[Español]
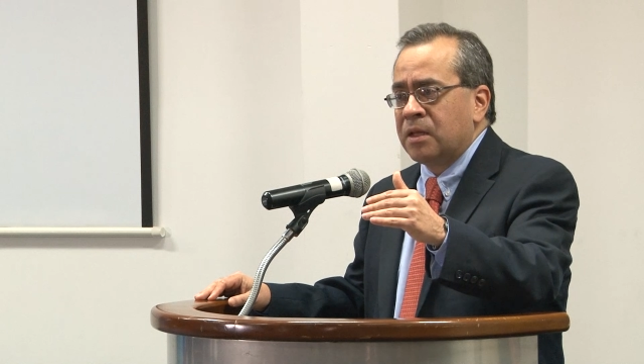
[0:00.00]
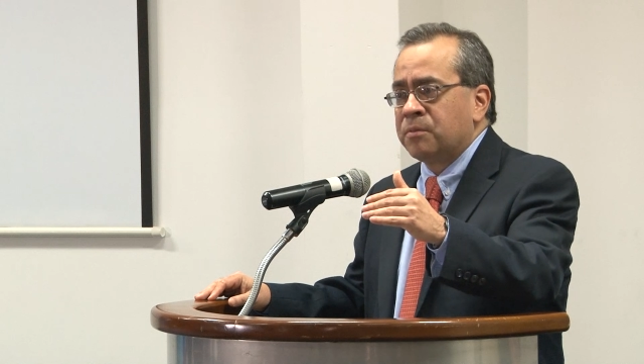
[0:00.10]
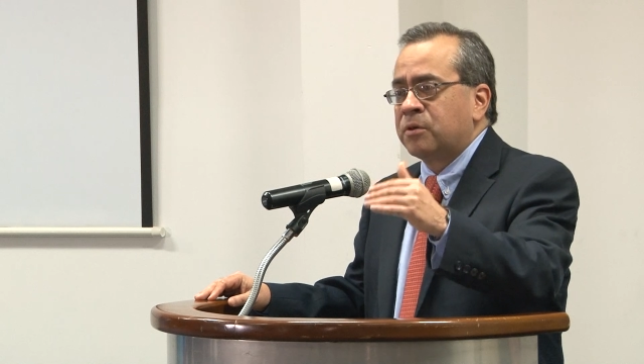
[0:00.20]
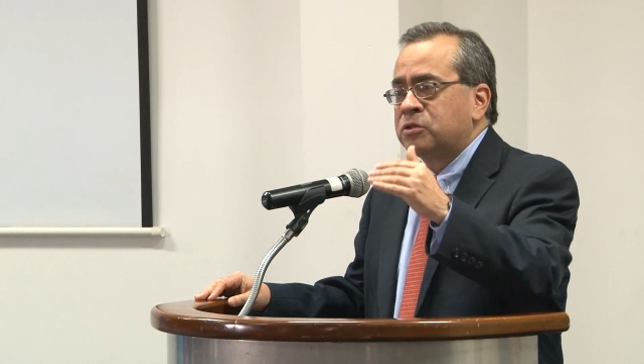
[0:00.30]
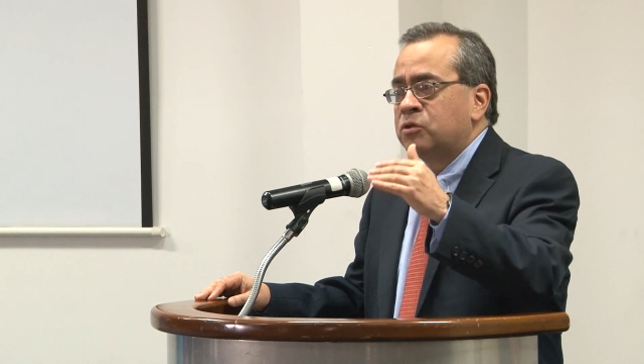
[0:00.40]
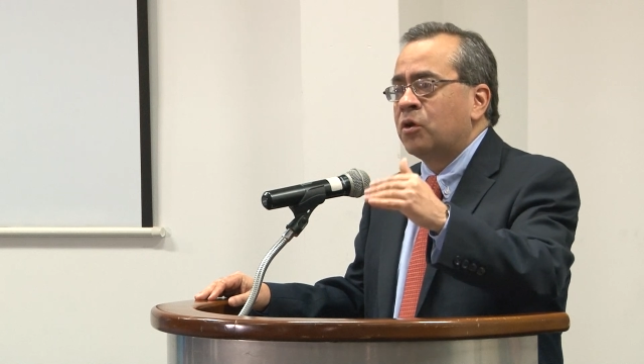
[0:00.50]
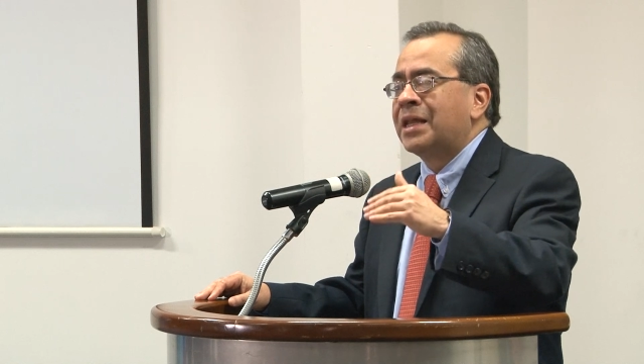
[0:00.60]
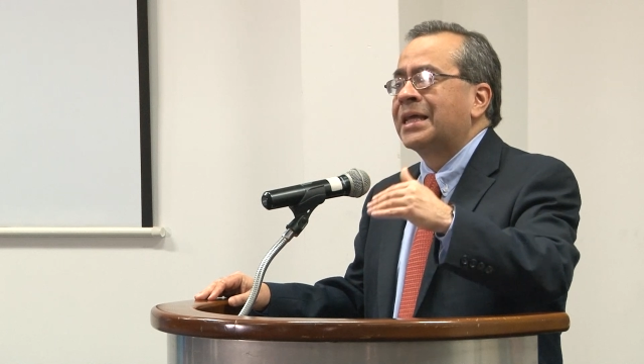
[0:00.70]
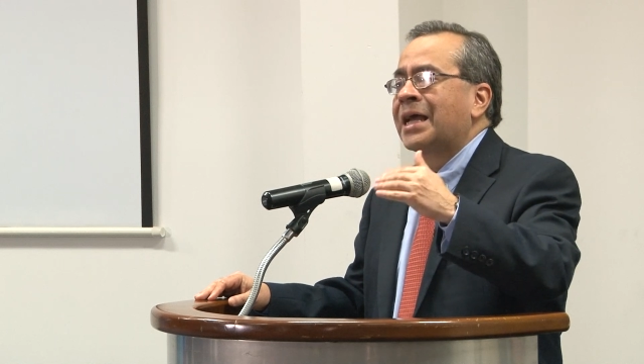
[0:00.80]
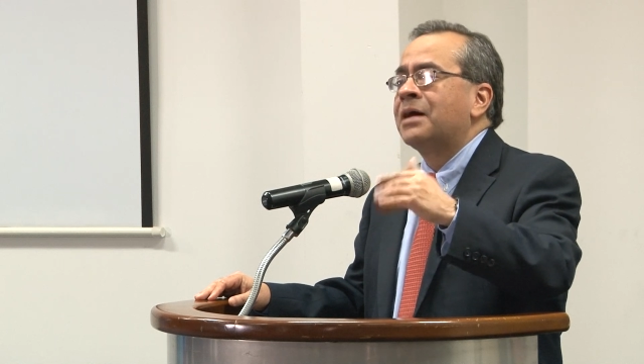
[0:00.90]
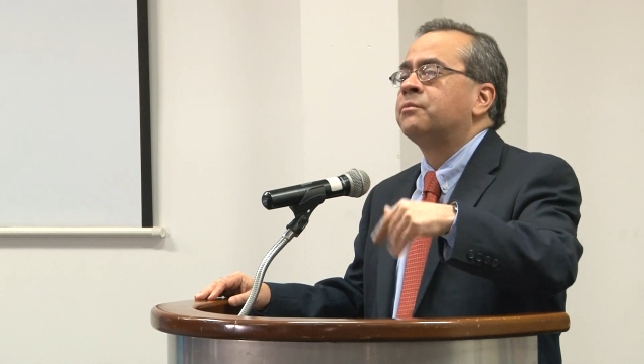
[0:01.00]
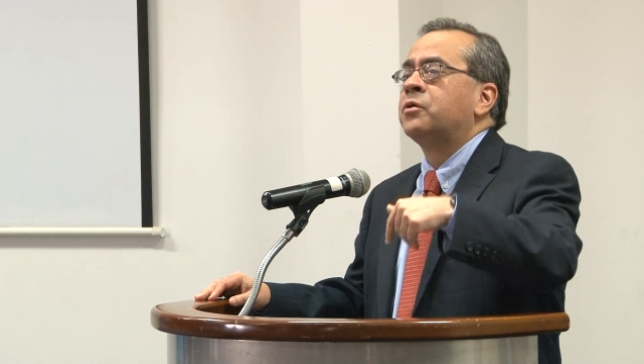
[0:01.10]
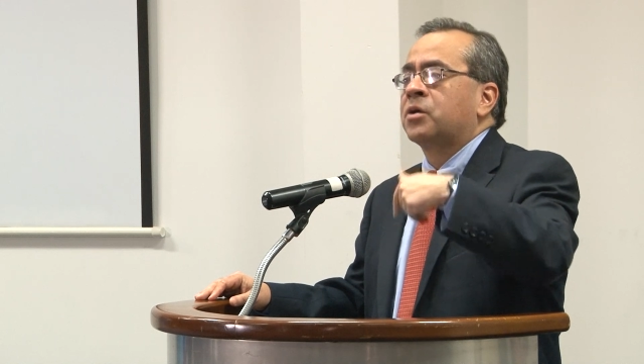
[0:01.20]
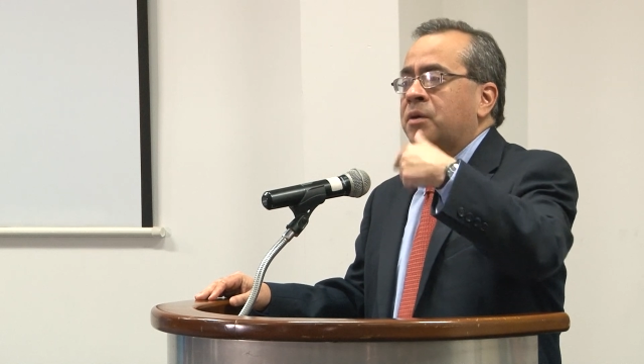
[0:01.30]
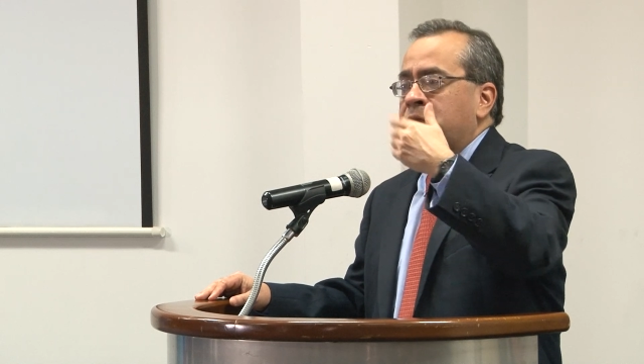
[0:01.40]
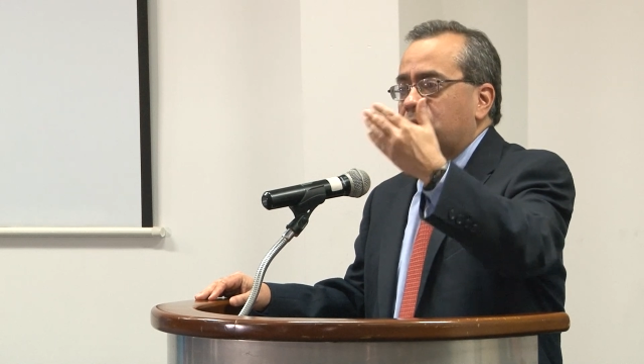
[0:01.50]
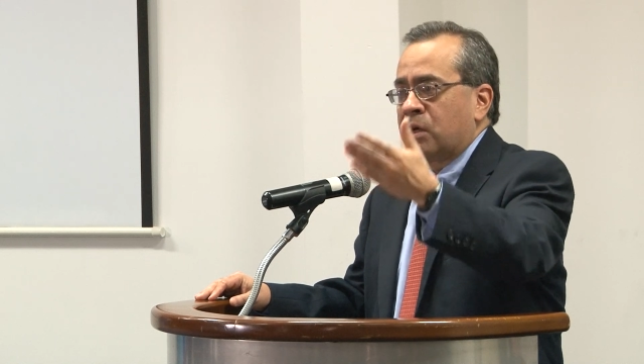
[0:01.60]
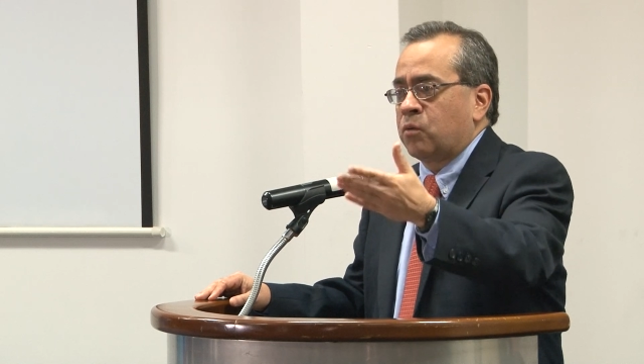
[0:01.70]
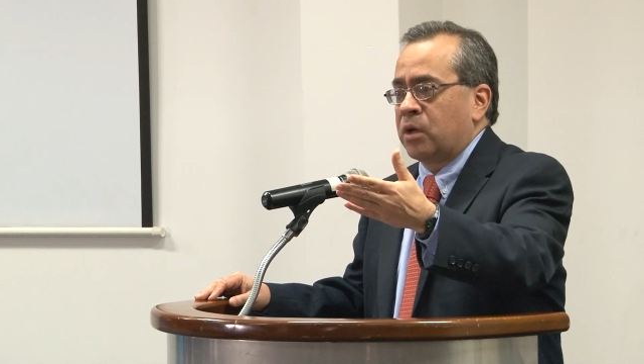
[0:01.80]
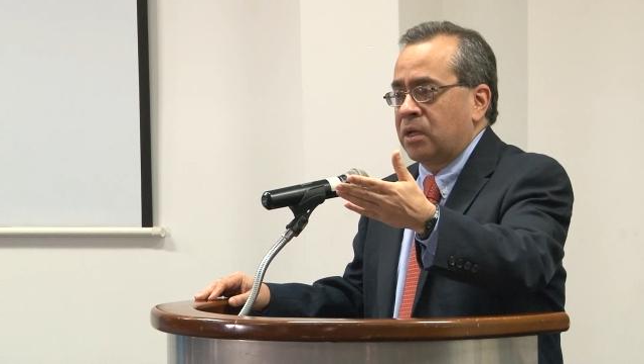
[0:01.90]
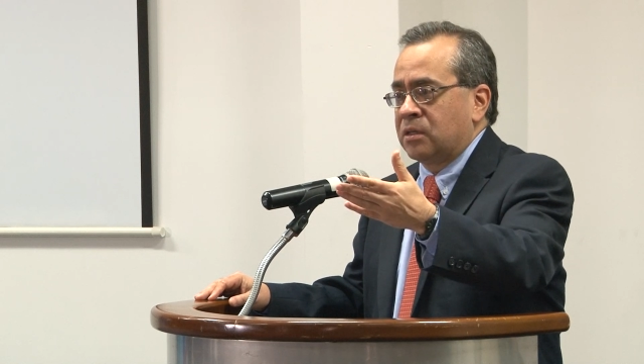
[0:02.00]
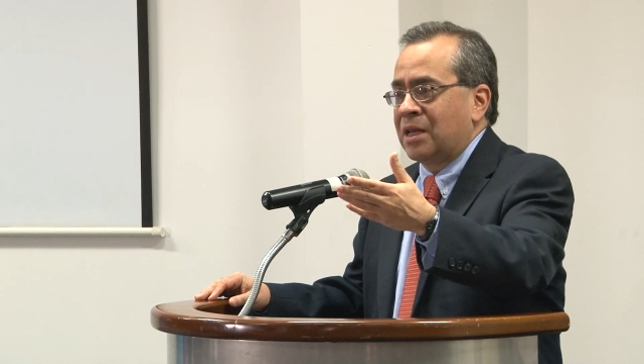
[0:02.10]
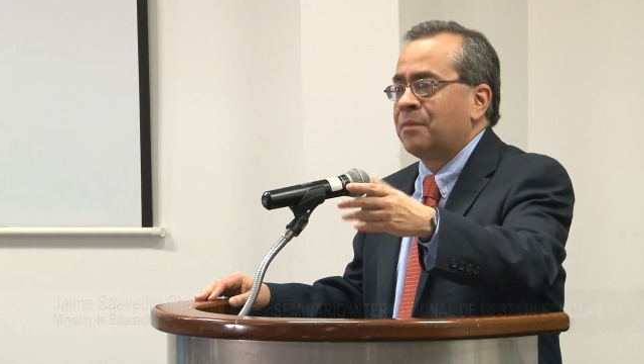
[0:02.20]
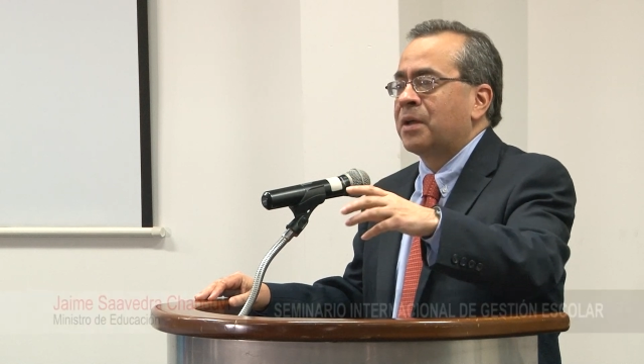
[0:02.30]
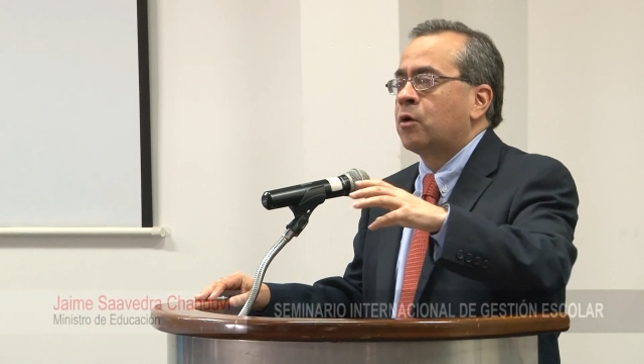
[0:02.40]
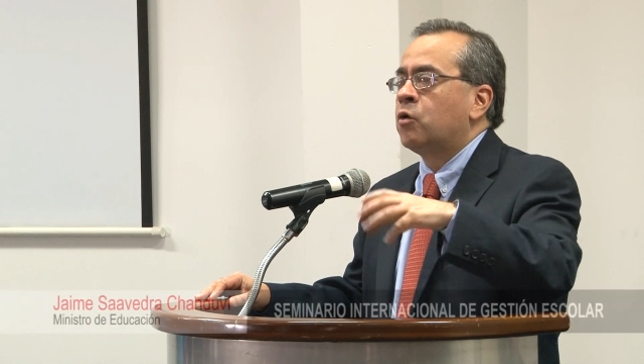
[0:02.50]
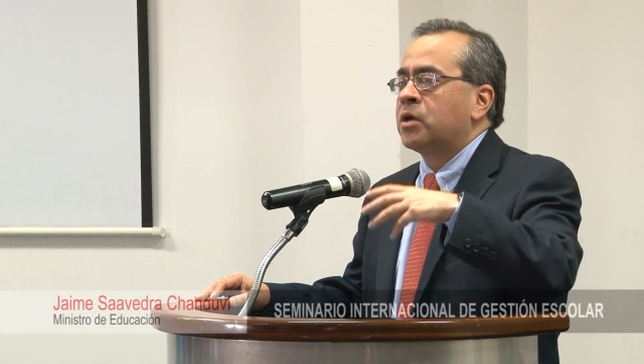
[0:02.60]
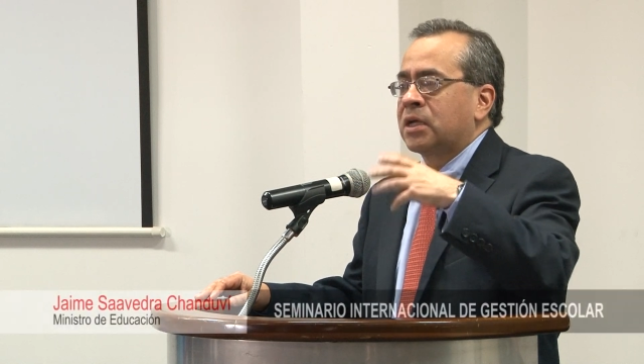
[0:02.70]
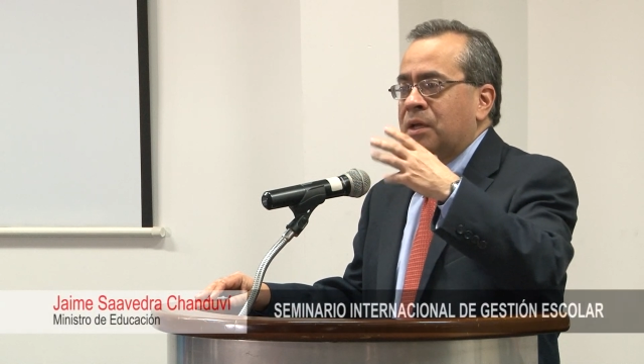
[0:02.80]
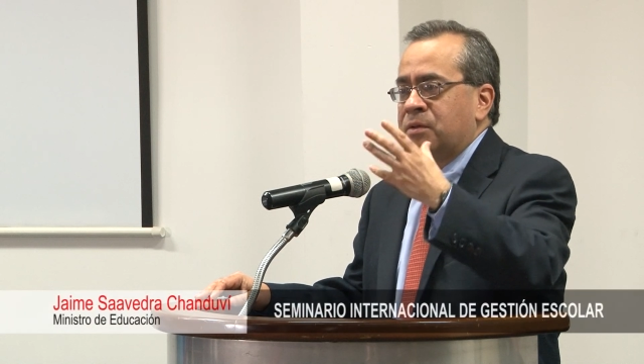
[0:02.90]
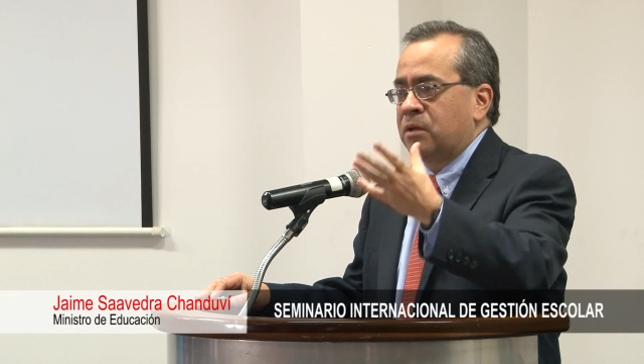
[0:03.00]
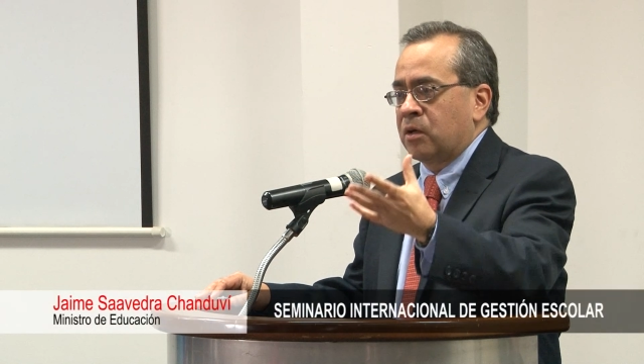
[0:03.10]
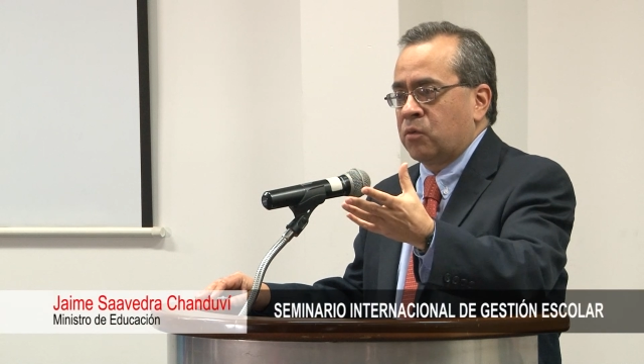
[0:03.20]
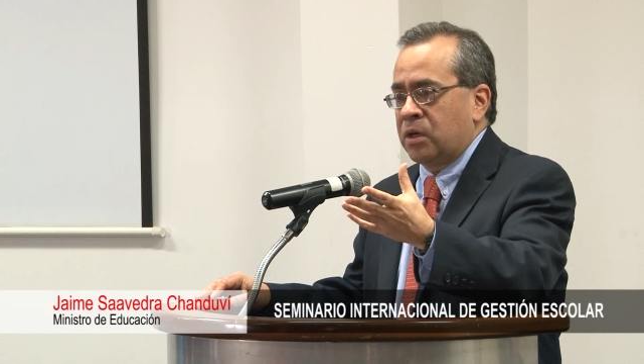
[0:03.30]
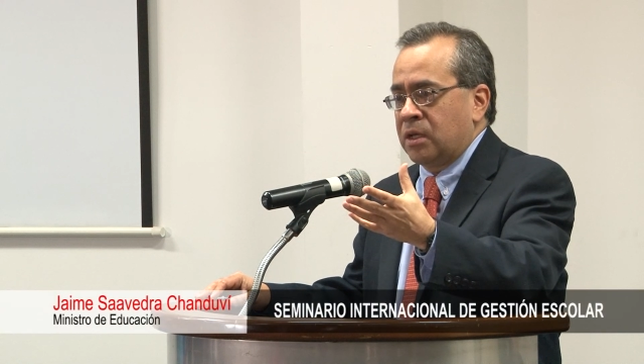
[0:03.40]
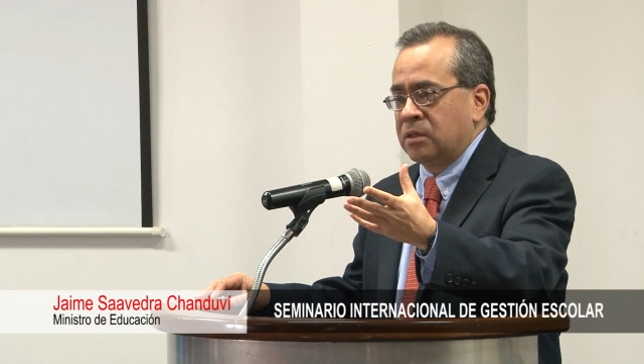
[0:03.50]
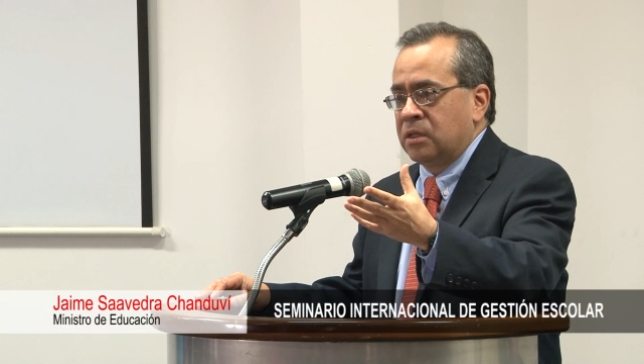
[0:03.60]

pero sino el cambio que ha habido en la escuela, las mejoras que ha habido en la escuela.